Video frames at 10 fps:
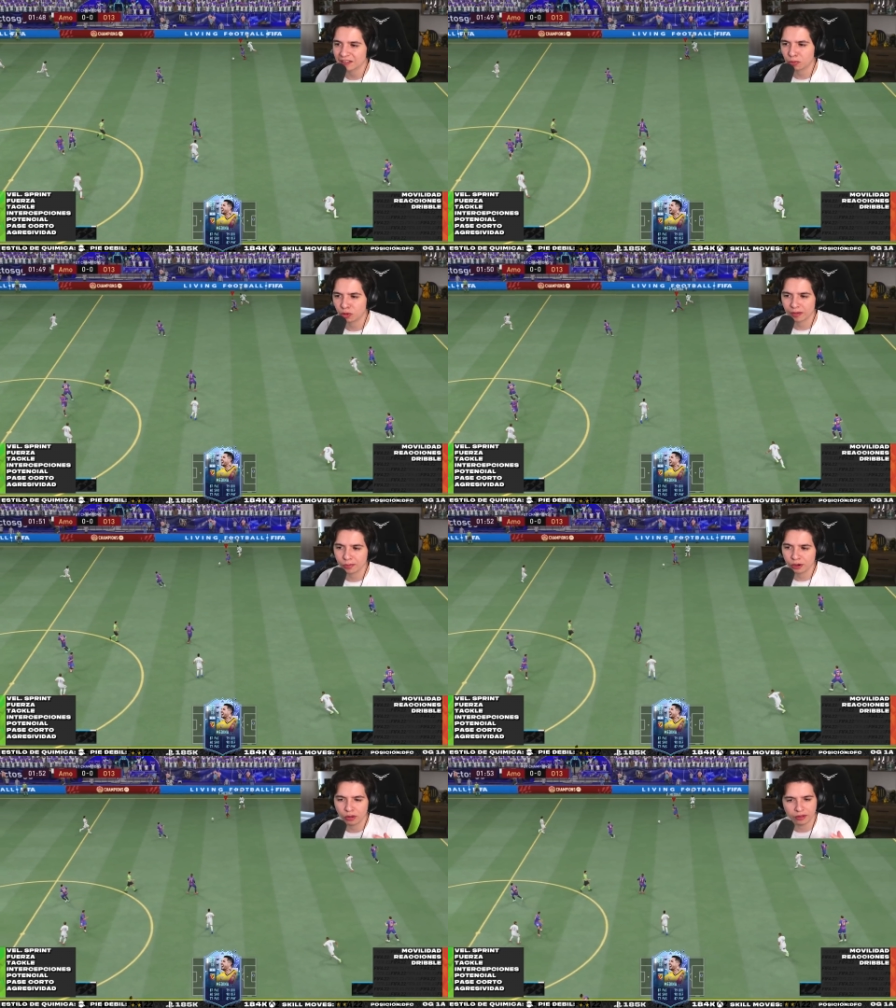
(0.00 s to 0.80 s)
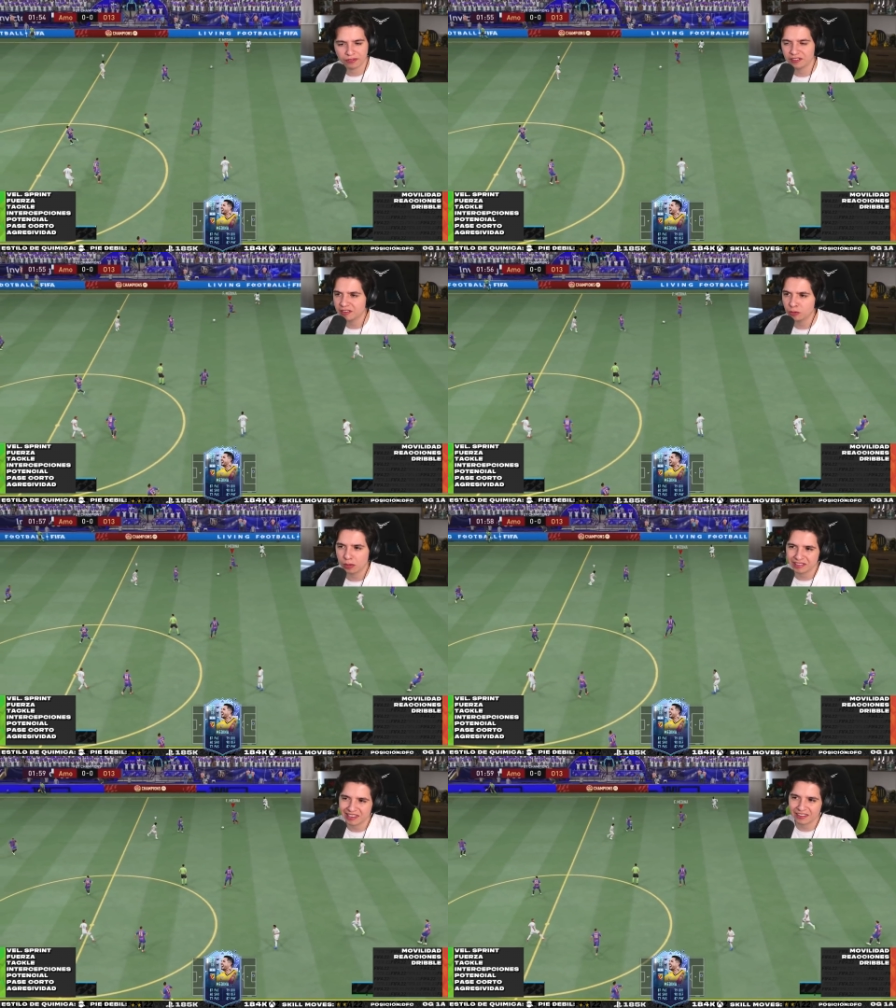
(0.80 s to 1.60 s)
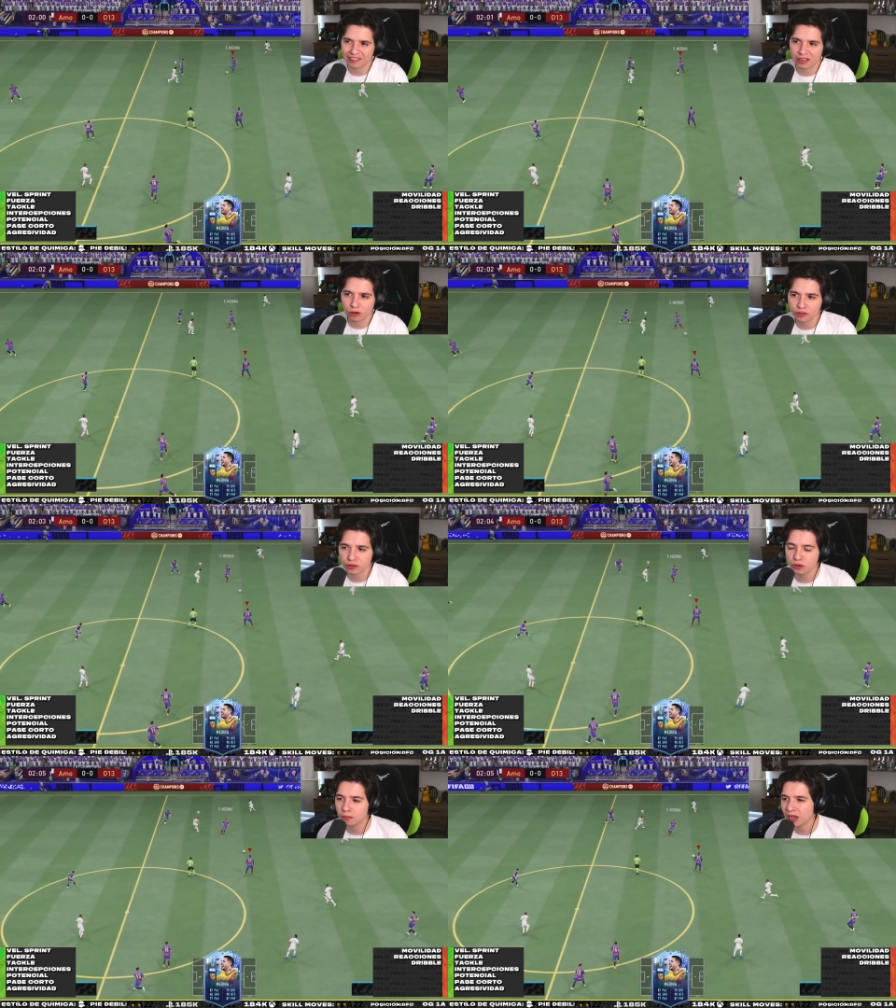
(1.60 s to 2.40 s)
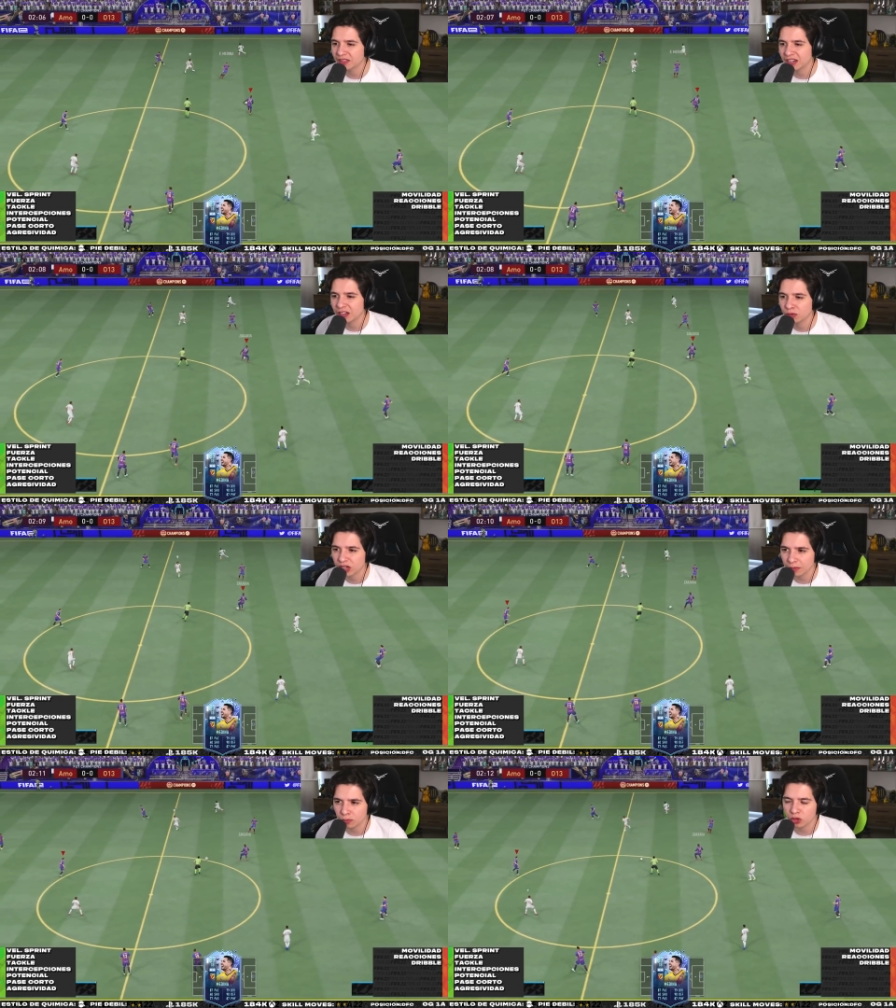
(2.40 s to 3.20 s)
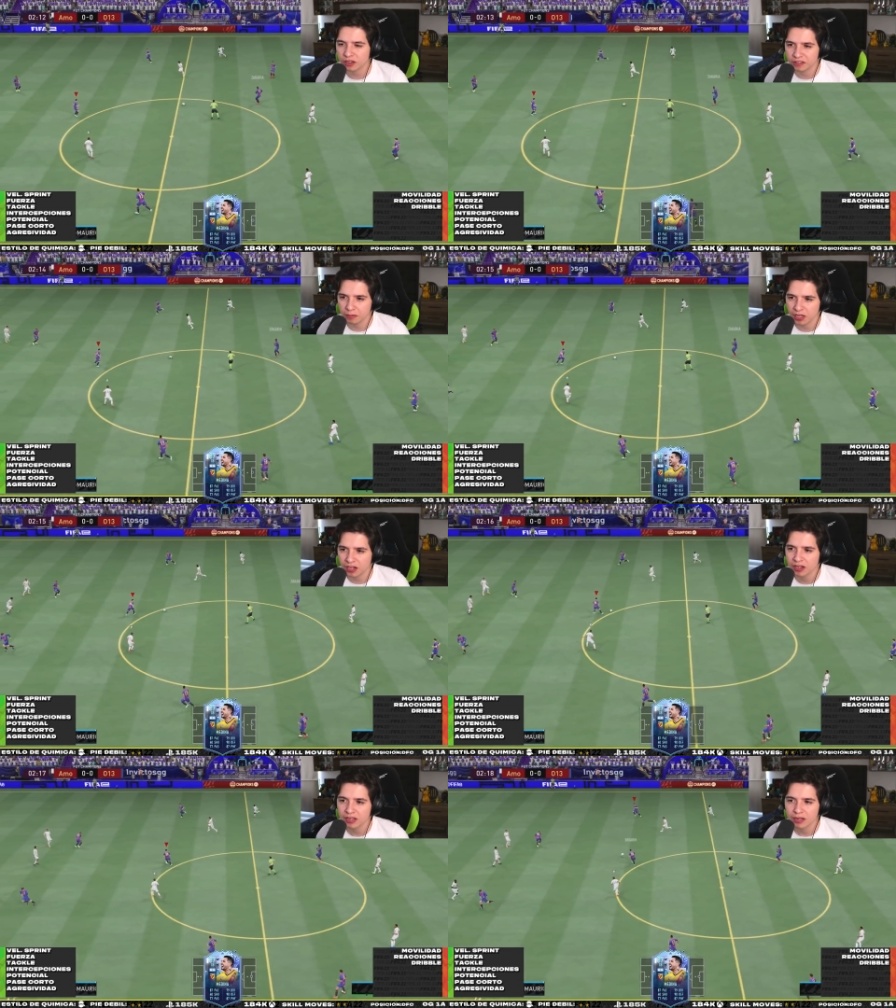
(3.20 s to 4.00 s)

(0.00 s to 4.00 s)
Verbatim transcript: por ejemplo, en lo defensivo va a ser asqueroso, va a tener un ritmo que si bien